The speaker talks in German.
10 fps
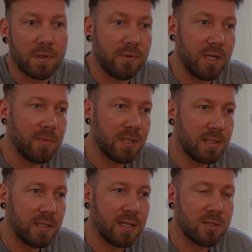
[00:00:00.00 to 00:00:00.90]
Wir haben jetzt
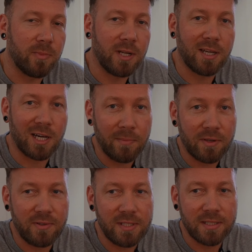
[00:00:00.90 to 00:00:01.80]
hier ganz normale
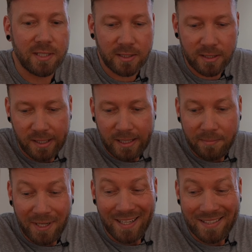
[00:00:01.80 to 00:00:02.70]
Keramikfliesen drin,
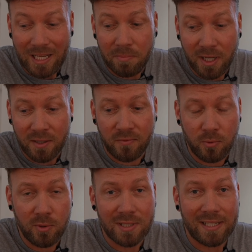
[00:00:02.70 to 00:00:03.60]
mit einer sehr breiten
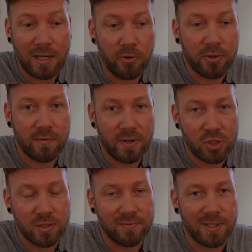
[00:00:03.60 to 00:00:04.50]
Fuge, sehr
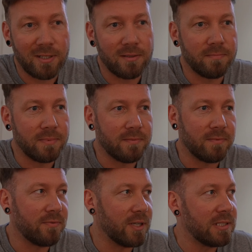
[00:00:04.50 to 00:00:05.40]
ausgewaschen, weil
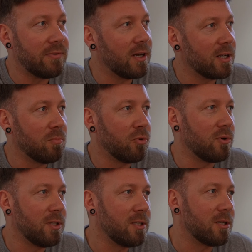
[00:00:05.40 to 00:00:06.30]
ich weiß nicht, wie lange der
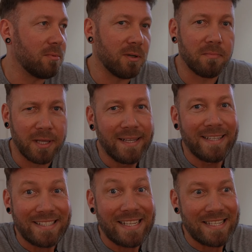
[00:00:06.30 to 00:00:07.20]
Boden liegt, aber
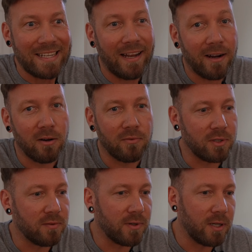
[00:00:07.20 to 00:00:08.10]
sehr, sehr lang auf
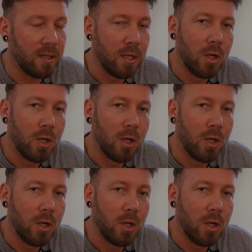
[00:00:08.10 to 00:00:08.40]
jeden Fall.